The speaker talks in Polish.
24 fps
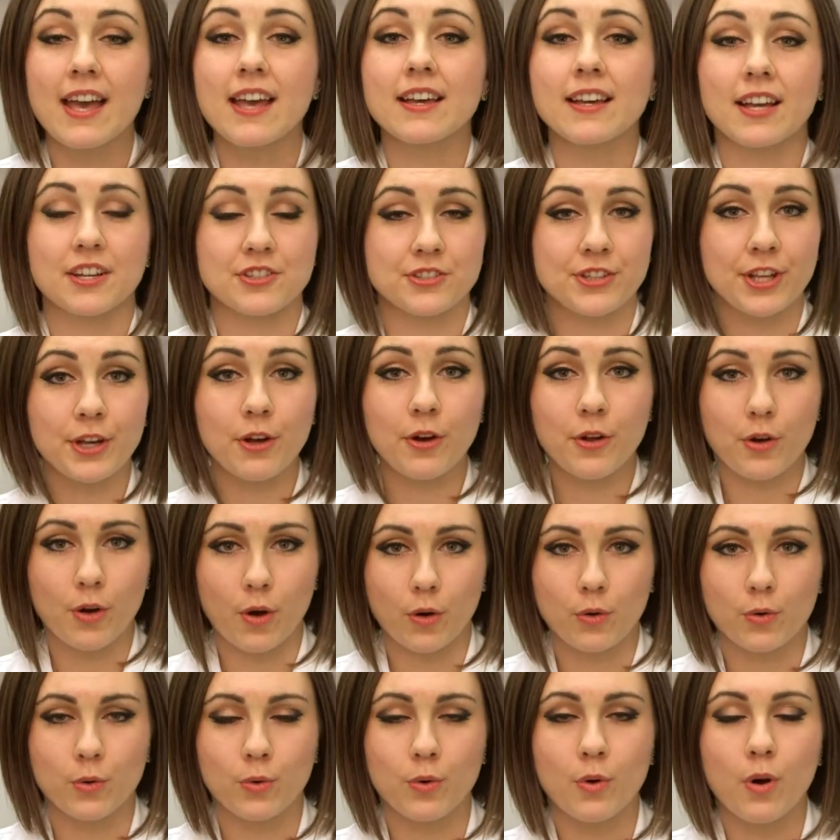Każdego
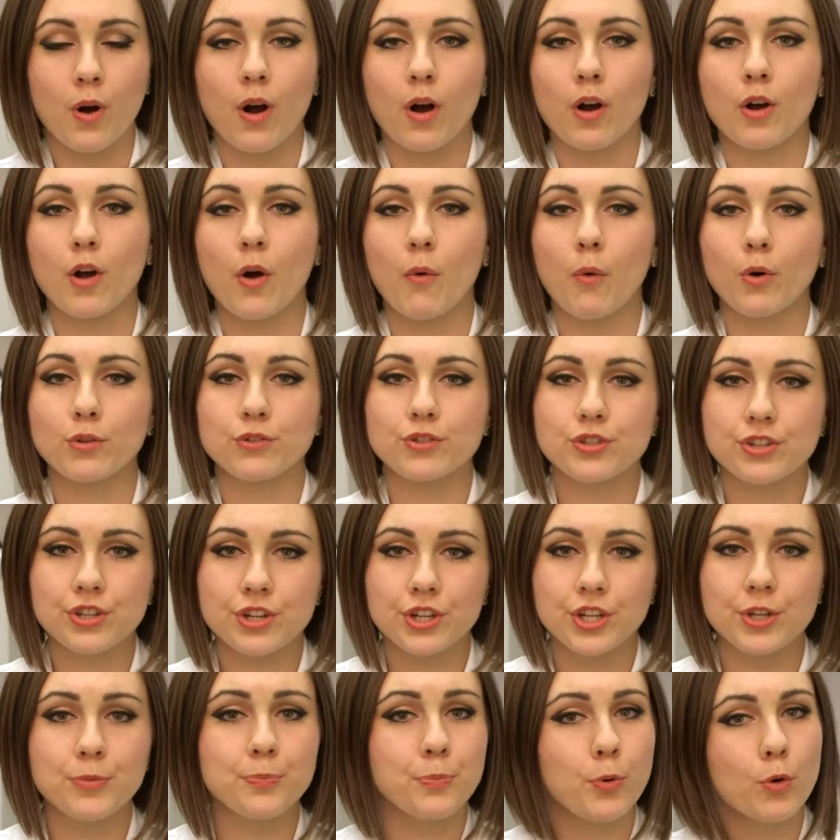roku około
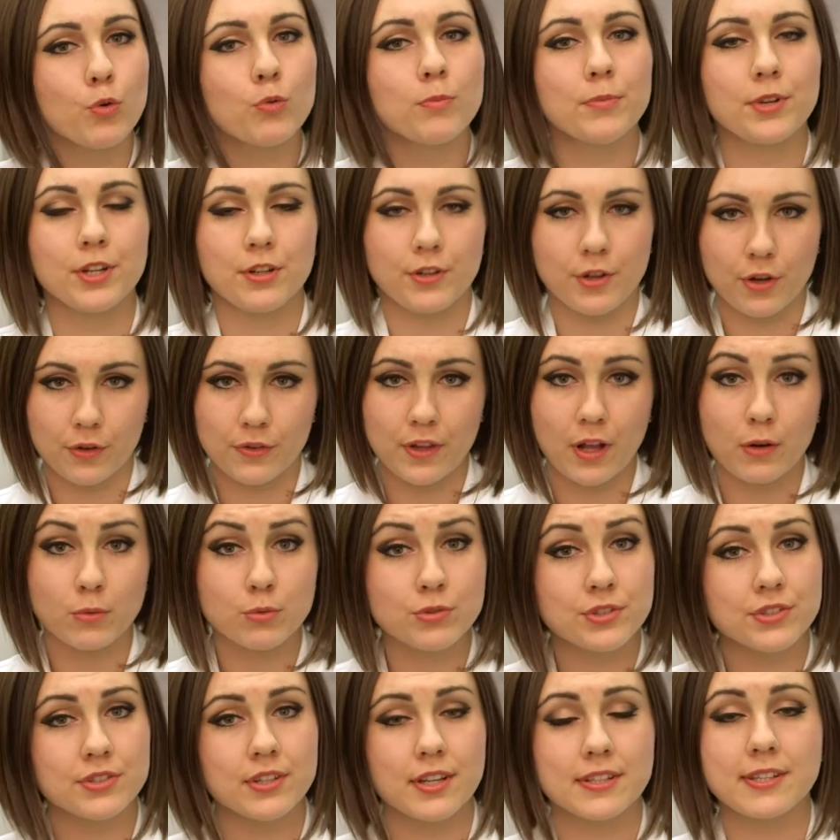3,5 miliona
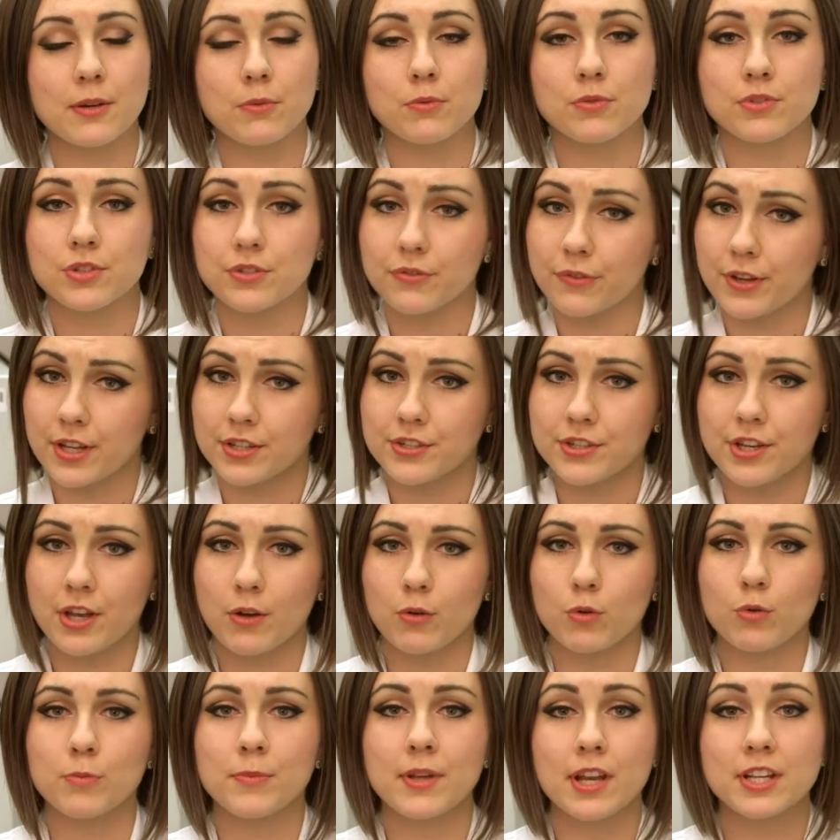ludzi na całym
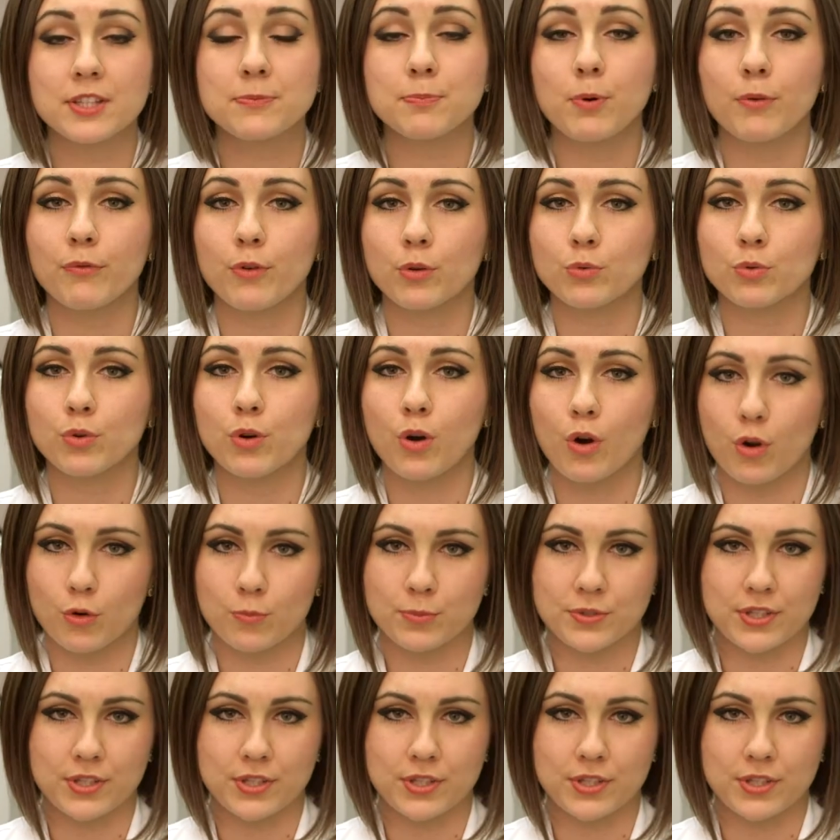świecie umiera z powodu chorób